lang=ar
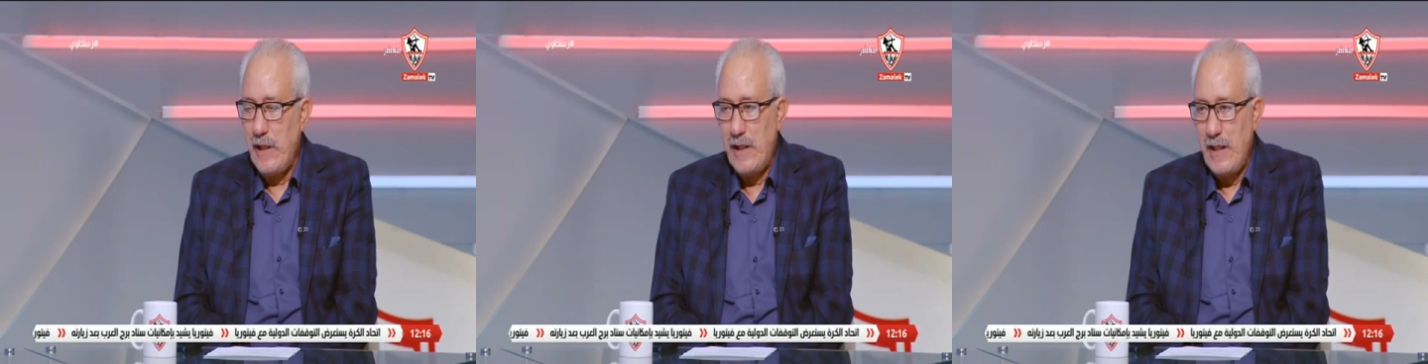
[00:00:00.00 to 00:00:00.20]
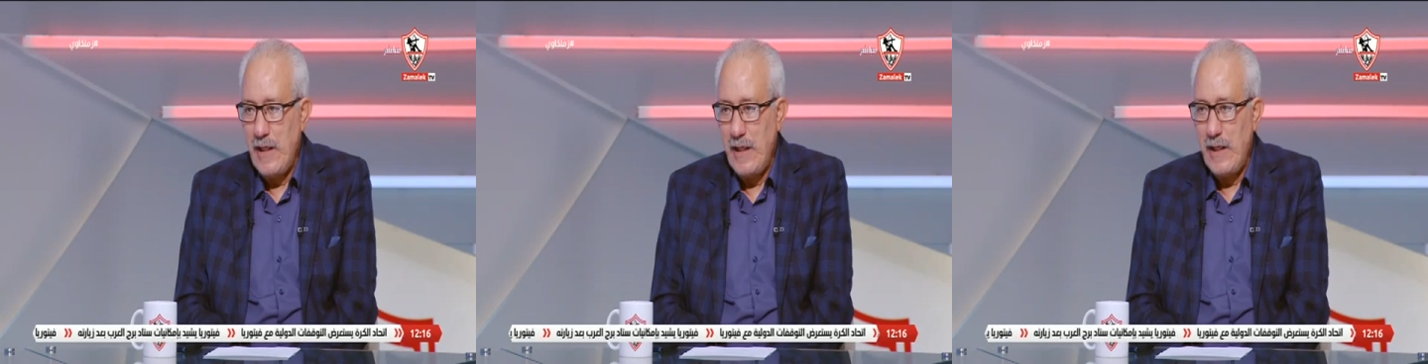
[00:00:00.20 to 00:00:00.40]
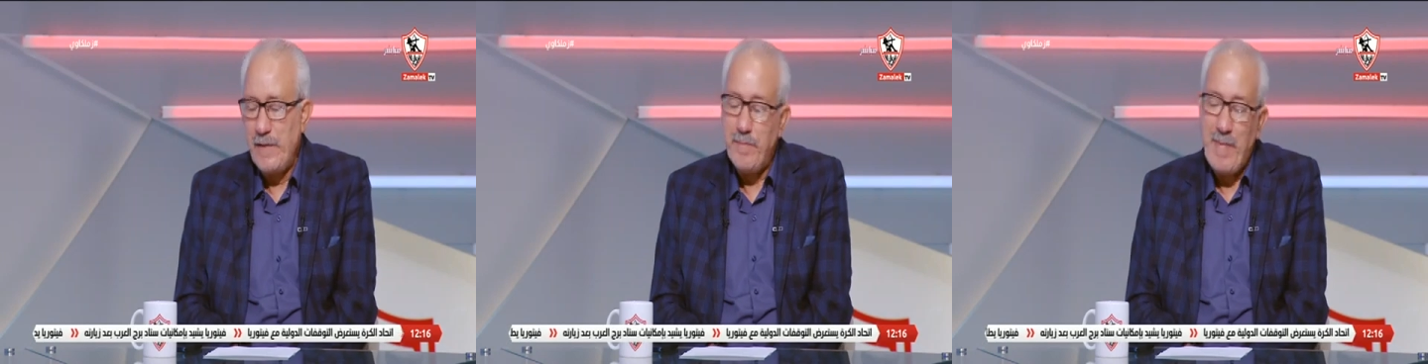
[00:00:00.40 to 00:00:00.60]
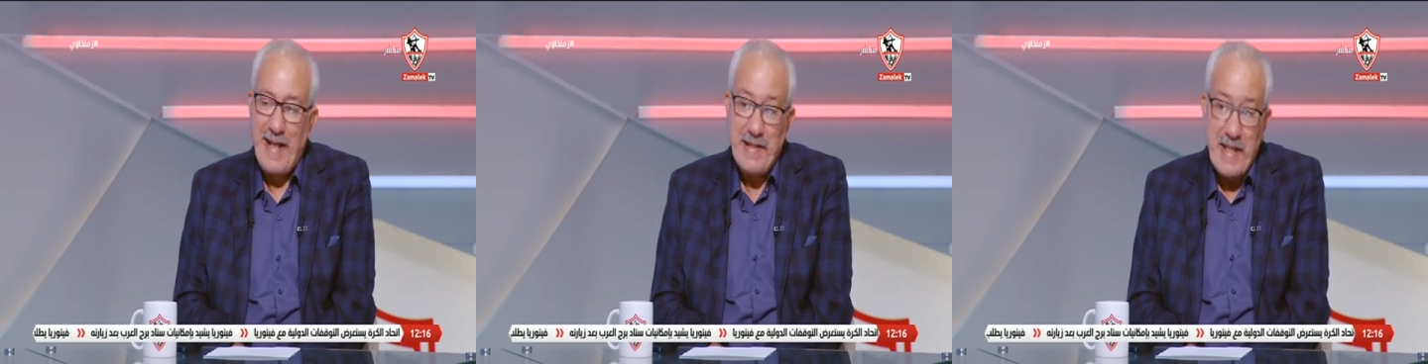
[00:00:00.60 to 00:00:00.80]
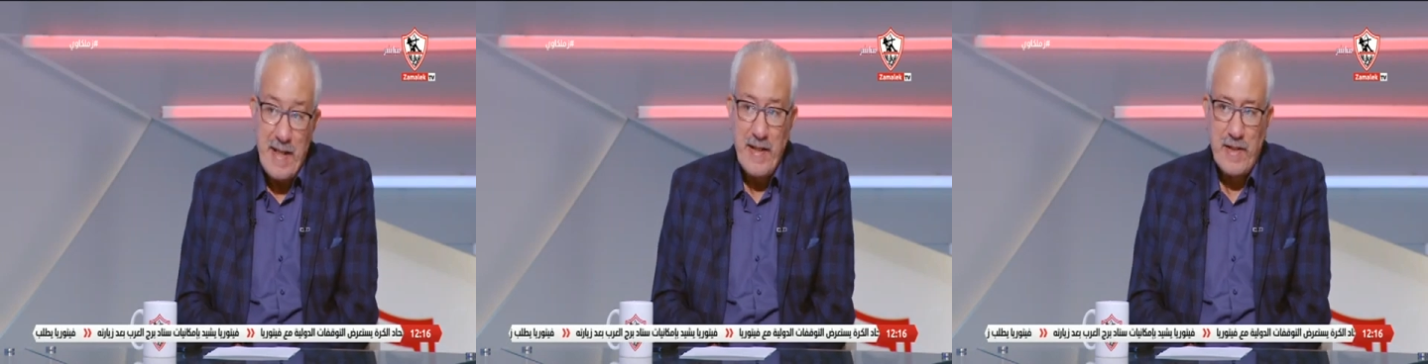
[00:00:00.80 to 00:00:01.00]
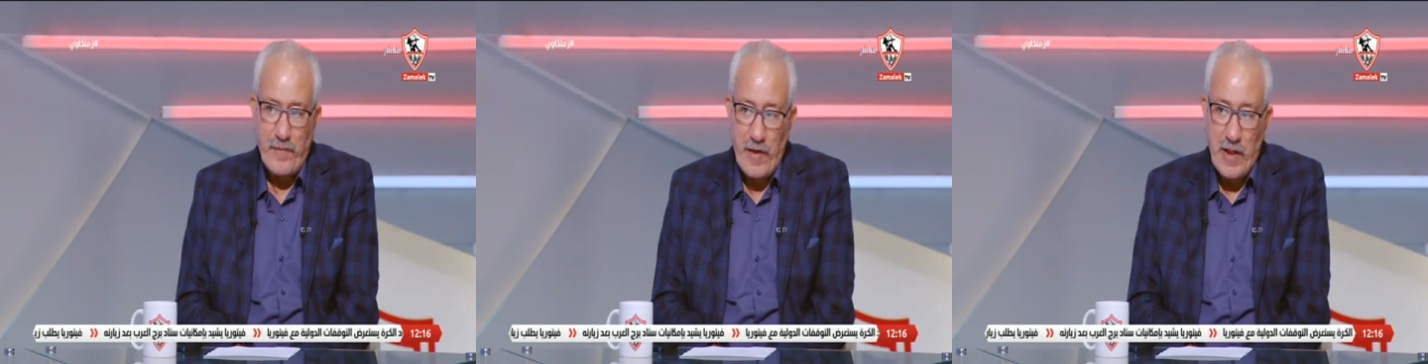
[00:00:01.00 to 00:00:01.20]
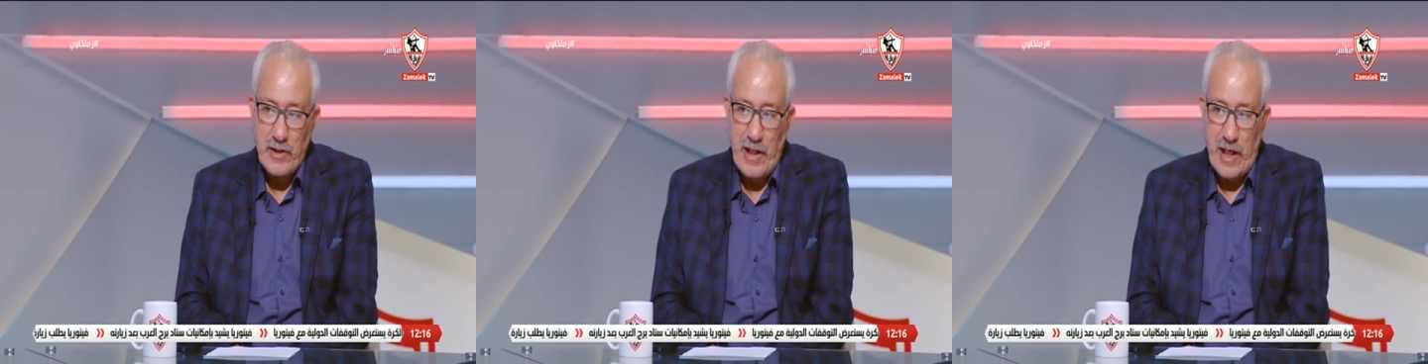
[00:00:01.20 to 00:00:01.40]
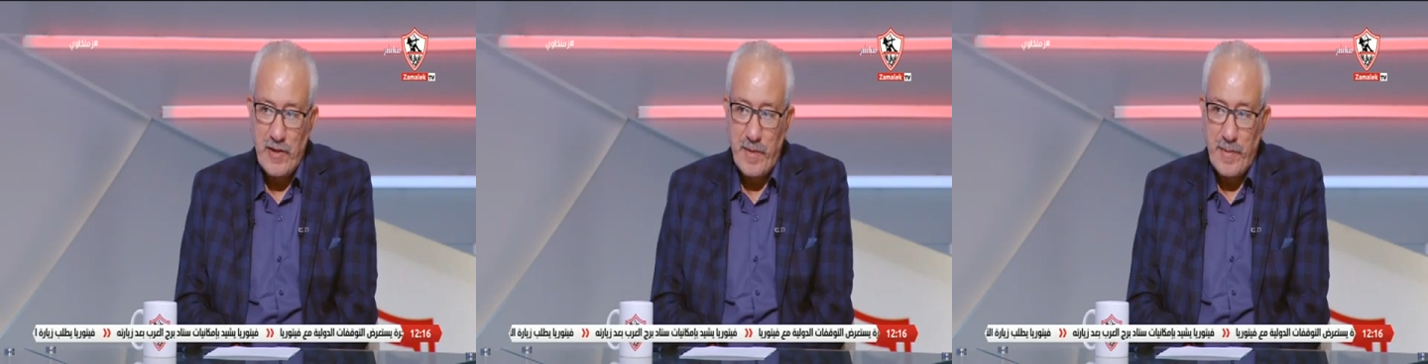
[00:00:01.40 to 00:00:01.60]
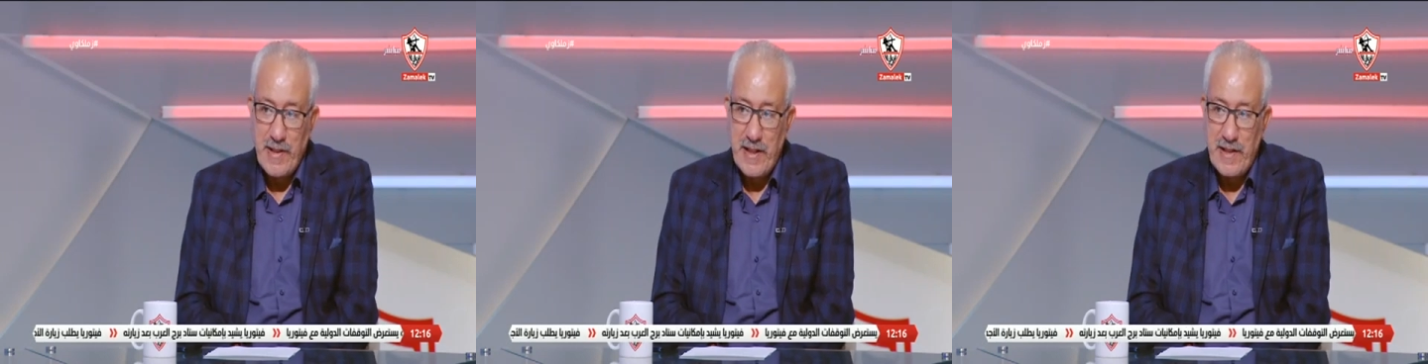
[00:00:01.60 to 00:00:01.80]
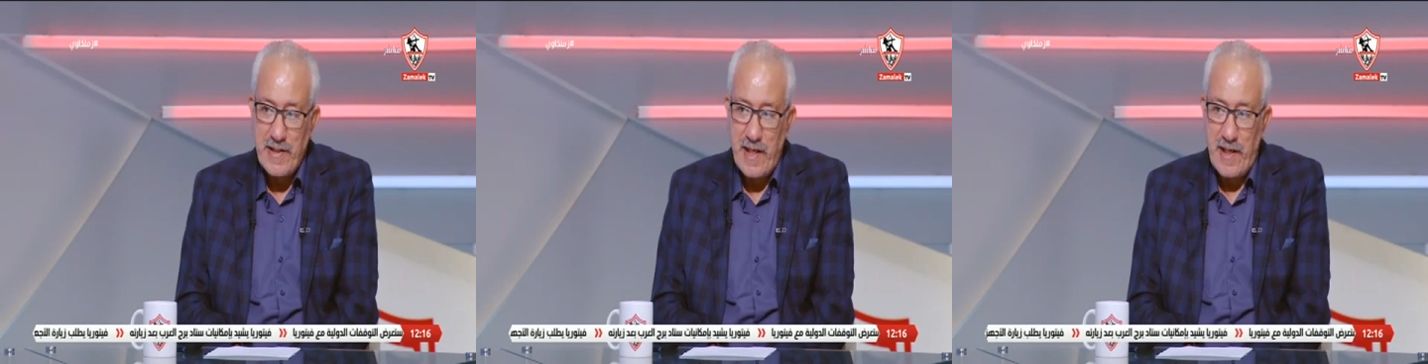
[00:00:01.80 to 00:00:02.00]
يعني انا بعدين اتفرجت على
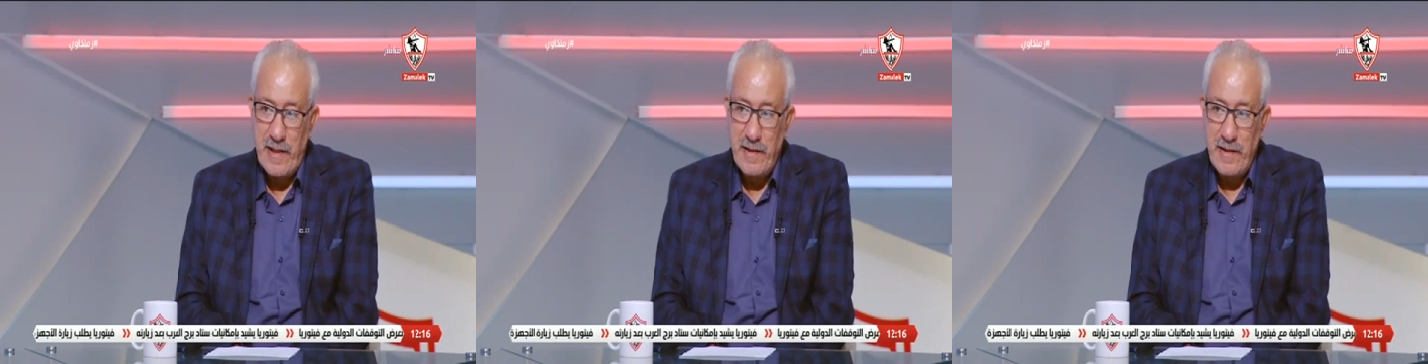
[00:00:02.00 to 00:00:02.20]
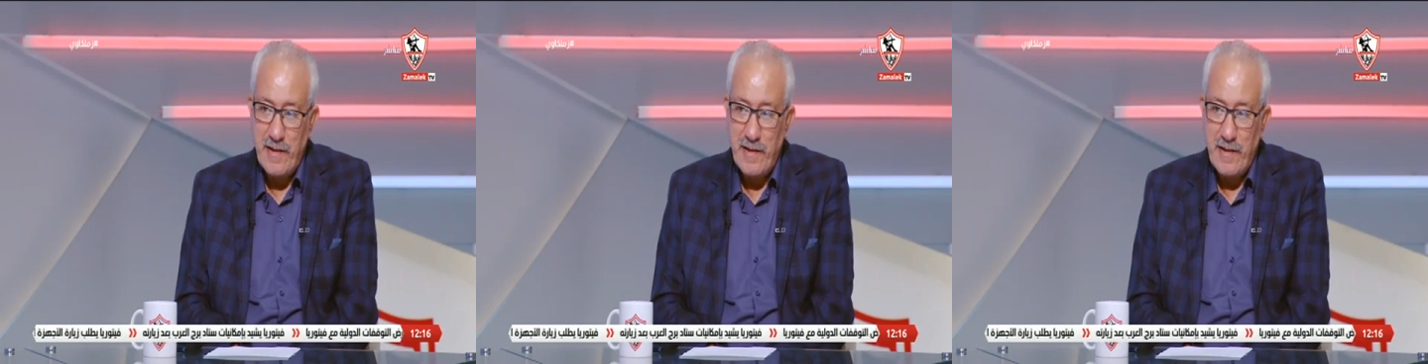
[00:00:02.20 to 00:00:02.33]
ضربات الجزاء